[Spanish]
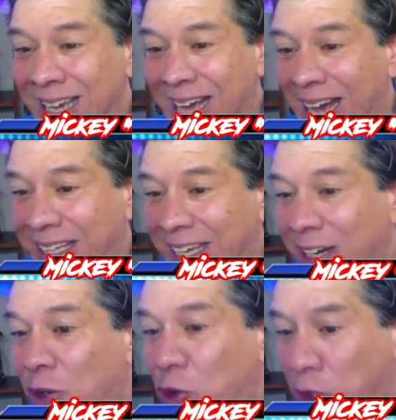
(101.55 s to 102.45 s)
ayer
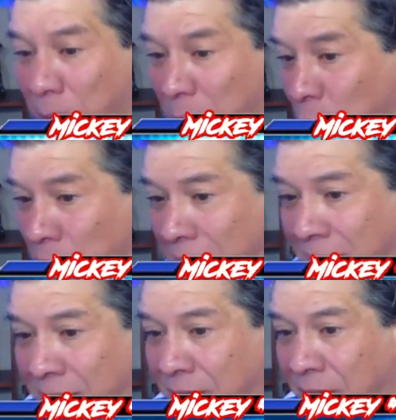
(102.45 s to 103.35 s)

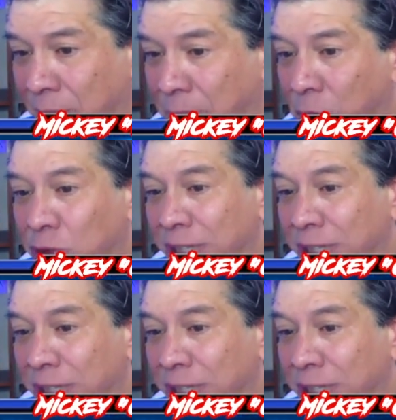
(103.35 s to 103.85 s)
Milwaukee Box,